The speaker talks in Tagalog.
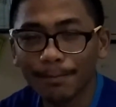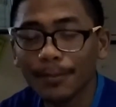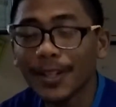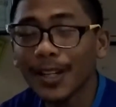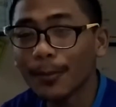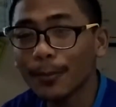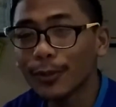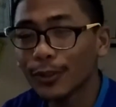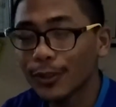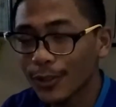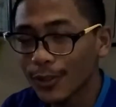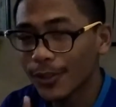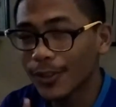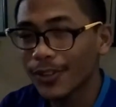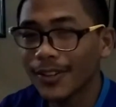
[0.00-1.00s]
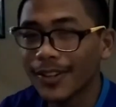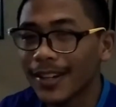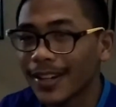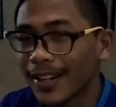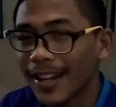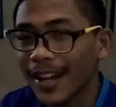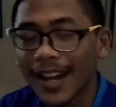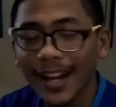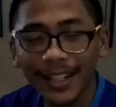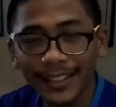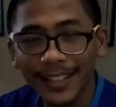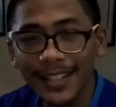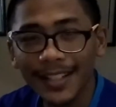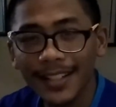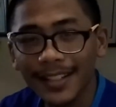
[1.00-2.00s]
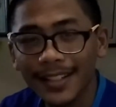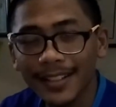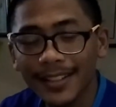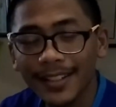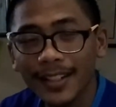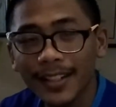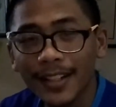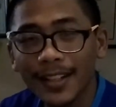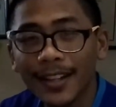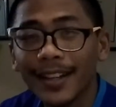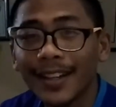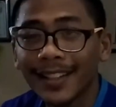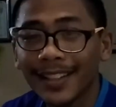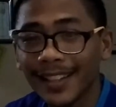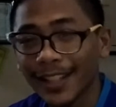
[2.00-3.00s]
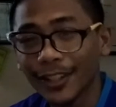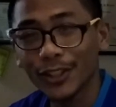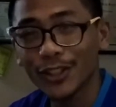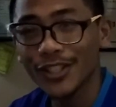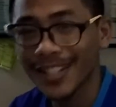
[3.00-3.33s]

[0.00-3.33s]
Para po tong ating letter